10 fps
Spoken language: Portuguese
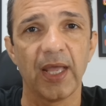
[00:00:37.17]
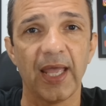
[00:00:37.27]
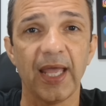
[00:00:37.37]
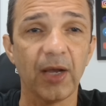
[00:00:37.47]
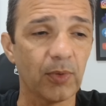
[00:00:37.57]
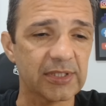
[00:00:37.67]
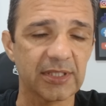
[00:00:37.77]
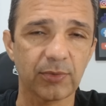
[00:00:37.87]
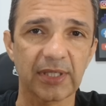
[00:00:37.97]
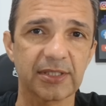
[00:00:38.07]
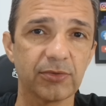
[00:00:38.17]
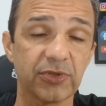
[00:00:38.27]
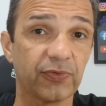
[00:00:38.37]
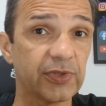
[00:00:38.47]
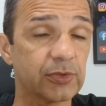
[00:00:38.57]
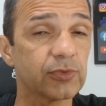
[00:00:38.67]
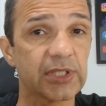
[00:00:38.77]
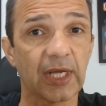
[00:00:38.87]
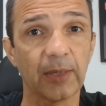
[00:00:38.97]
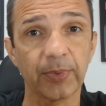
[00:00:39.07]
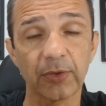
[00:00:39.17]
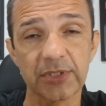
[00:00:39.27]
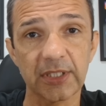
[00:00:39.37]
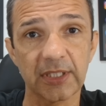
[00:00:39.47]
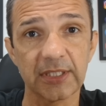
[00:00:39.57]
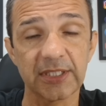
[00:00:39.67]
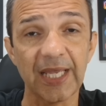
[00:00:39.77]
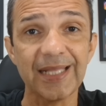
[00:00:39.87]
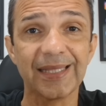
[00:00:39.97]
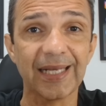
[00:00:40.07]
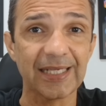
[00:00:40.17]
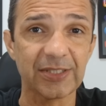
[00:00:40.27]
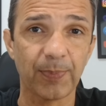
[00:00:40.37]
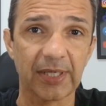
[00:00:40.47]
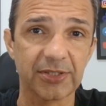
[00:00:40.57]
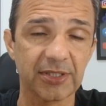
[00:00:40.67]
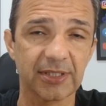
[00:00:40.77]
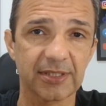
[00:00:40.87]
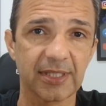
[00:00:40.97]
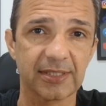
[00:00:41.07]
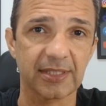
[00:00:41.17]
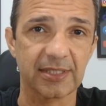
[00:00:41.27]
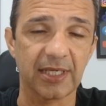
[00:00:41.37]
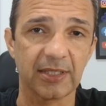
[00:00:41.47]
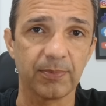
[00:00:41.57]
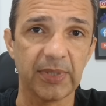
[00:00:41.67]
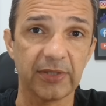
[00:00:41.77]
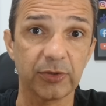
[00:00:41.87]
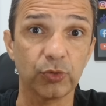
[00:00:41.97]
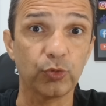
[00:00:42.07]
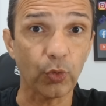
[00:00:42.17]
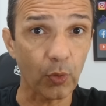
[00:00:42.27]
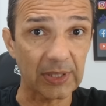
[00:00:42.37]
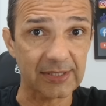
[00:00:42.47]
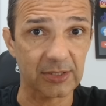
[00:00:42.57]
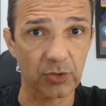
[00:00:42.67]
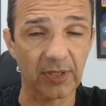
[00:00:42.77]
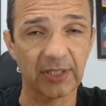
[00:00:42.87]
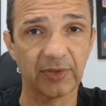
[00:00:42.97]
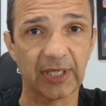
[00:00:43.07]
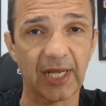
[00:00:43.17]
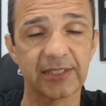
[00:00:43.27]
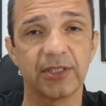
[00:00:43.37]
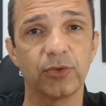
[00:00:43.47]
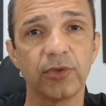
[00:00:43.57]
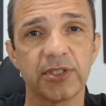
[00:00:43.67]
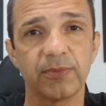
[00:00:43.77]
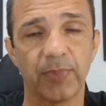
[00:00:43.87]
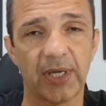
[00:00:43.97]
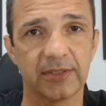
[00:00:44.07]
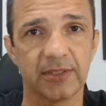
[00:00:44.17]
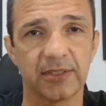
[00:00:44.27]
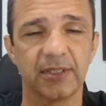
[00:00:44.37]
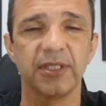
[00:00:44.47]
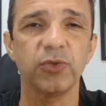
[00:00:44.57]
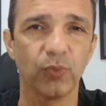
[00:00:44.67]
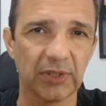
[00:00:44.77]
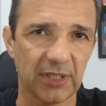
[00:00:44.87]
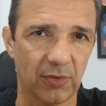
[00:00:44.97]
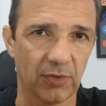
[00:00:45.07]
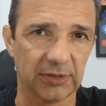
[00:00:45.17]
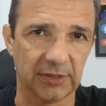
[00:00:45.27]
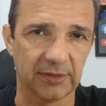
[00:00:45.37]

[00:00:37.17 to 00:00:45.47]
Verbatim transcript: É uma situação difícil do Ceará porque é o seguinte: em três partidas nessa Série B, duas jogando em casa, dois empates e uma derrota